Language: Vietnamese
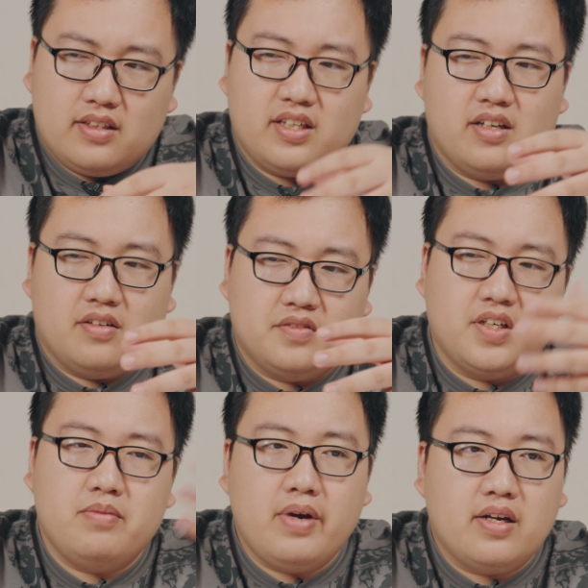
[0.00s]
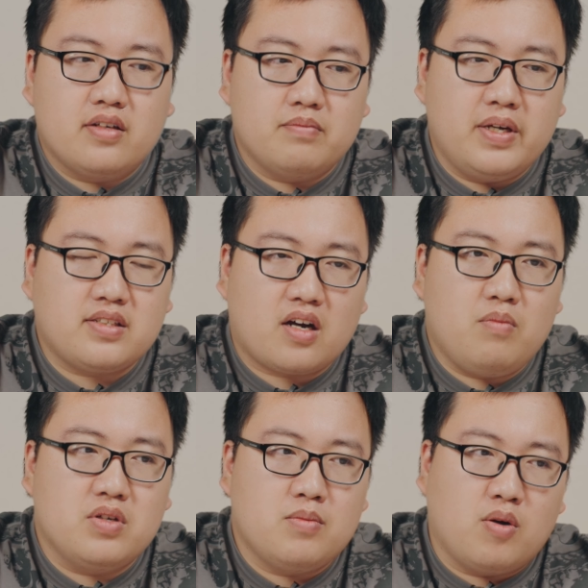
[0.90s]
thì với mình sẽ
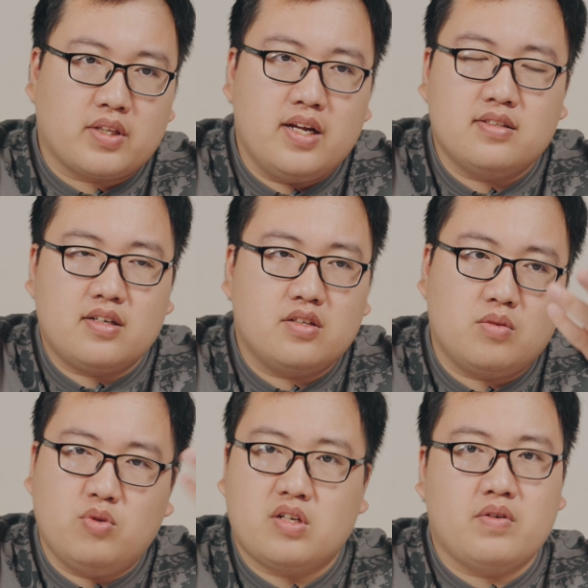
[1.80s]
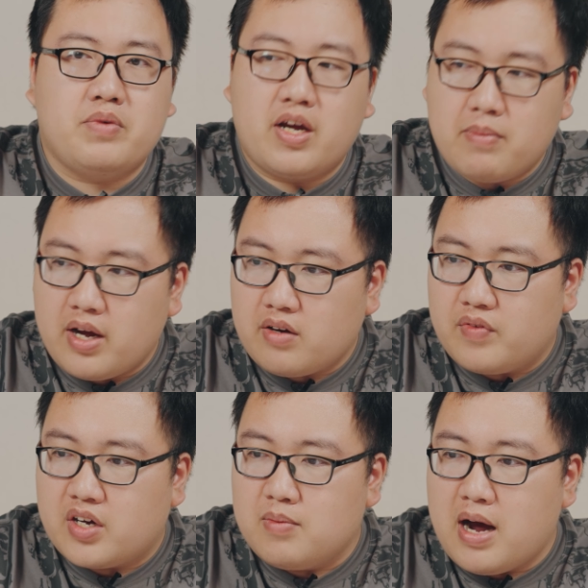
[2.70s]
không bao giờ bỏ tiền ra cho một sản phẩm như iMac,
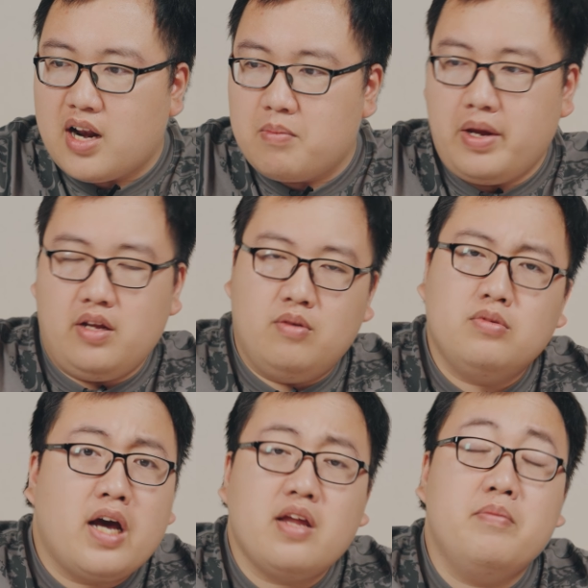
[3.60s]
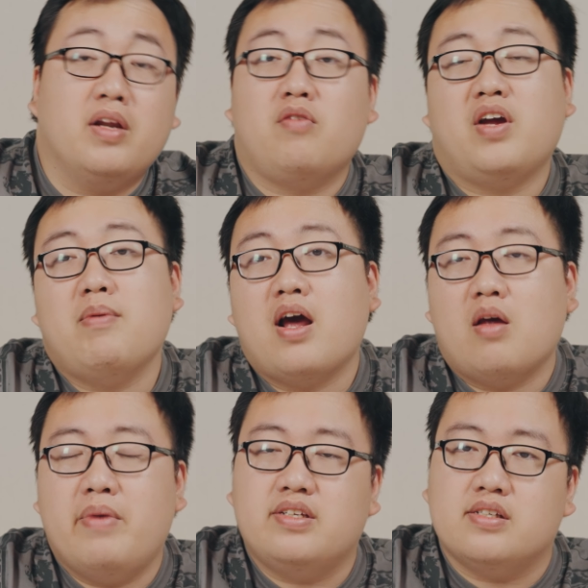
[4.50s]
vì cơ bản là mình đấy, như mình nói với các bạn
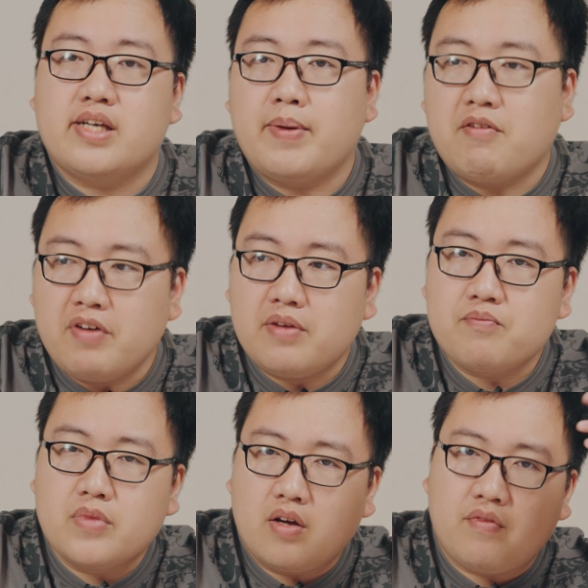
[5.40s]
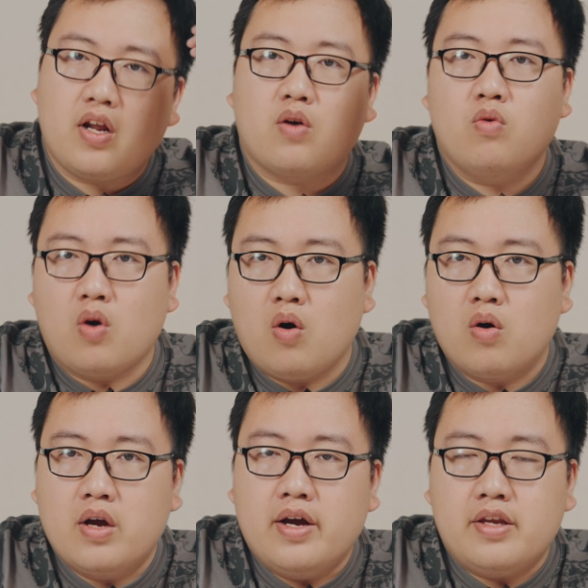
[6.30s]
là mình chỉ xem Netflix với lại Google.
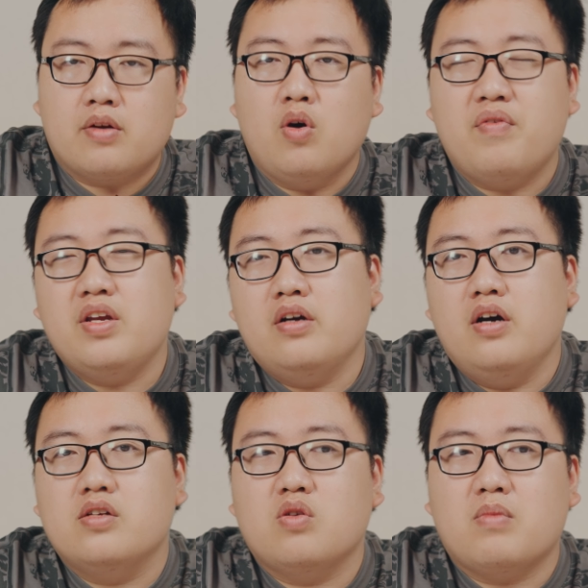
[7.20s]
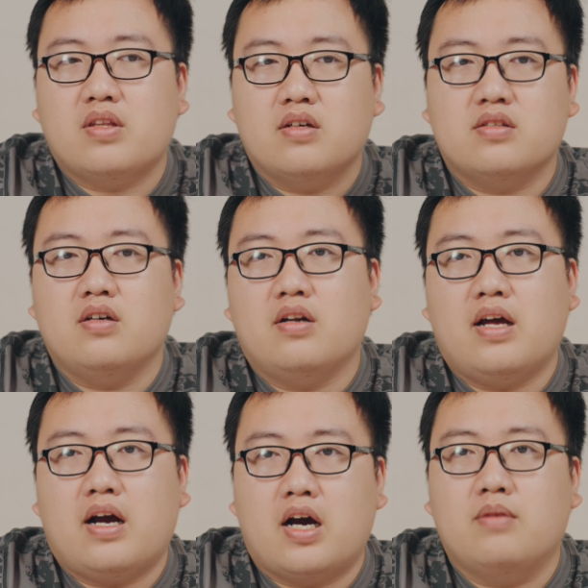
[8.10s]
Nhưng đối với những người dùng mà thực sự
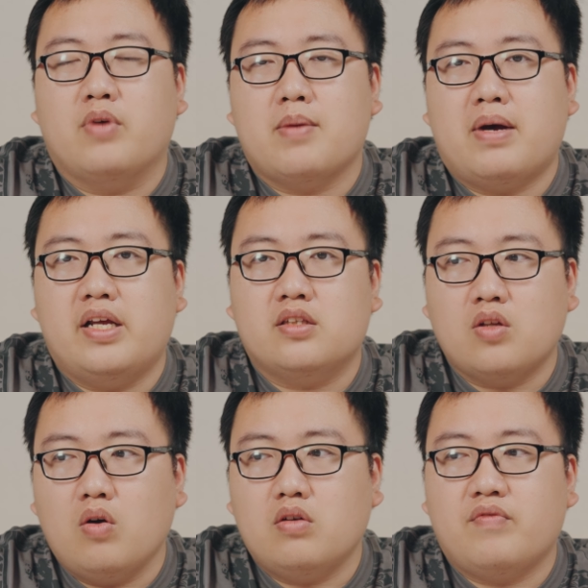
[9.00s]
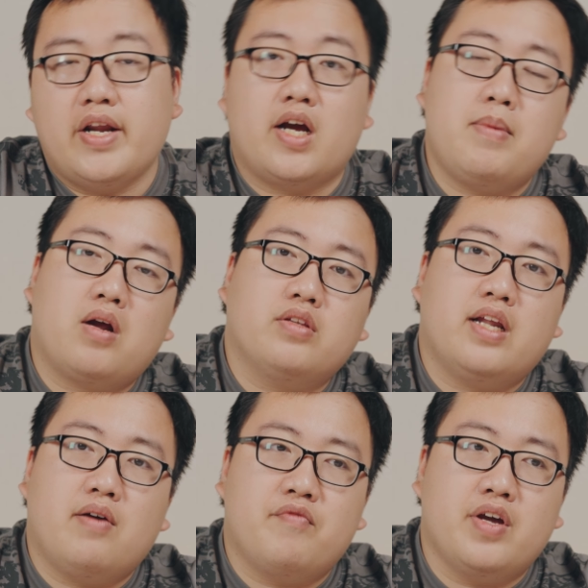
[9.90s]
là cần một cái màn hình tốt để các bạn có
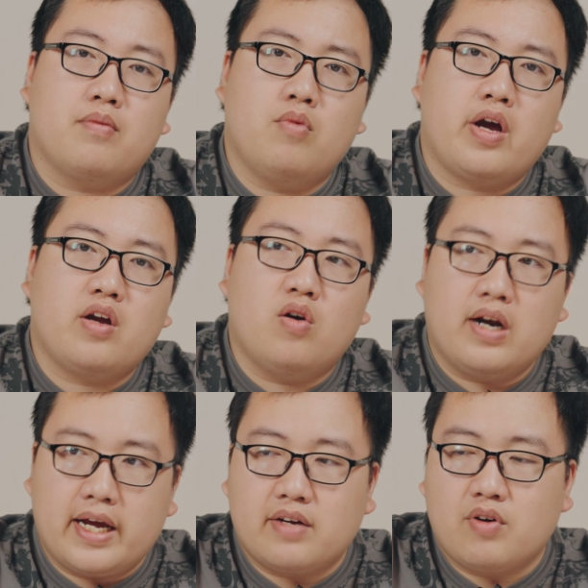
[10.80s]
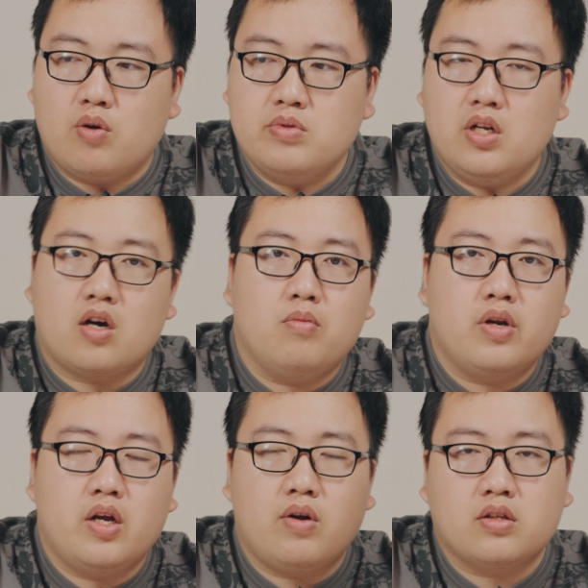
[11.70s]
thể làm việc một cách ngon lành và cũng như là có một
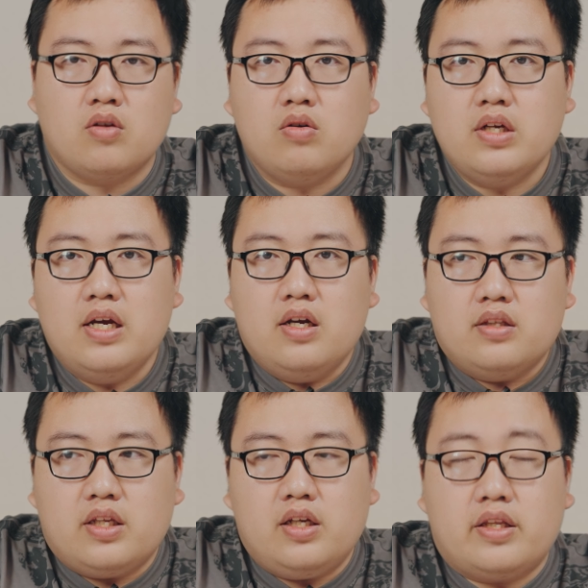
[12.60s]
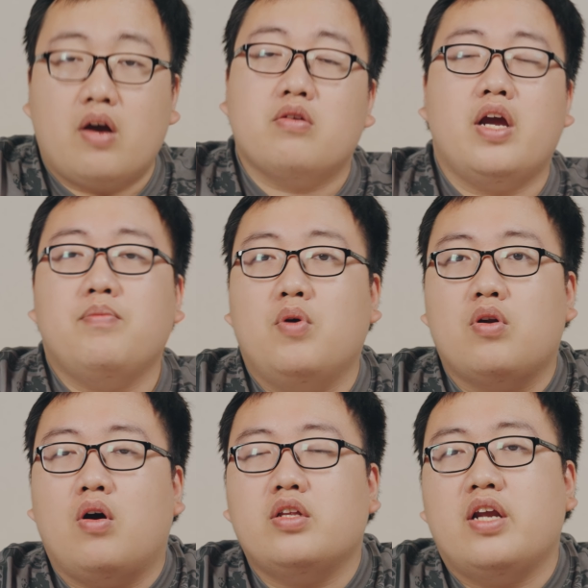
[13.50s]
hiệu năng tốt thì theo như Apple
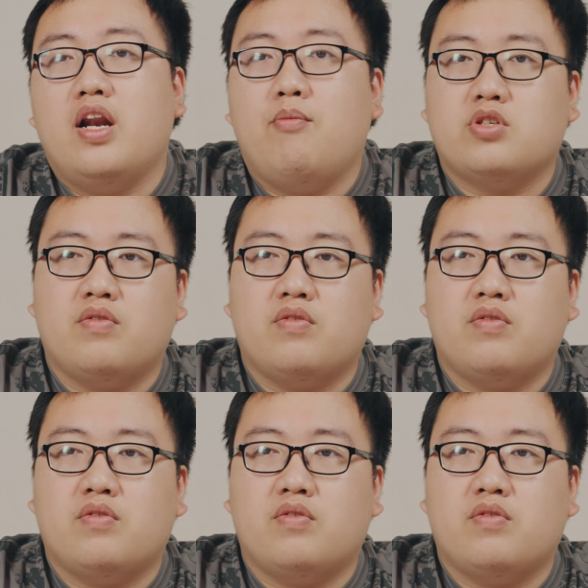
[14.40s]
nói thì đây là một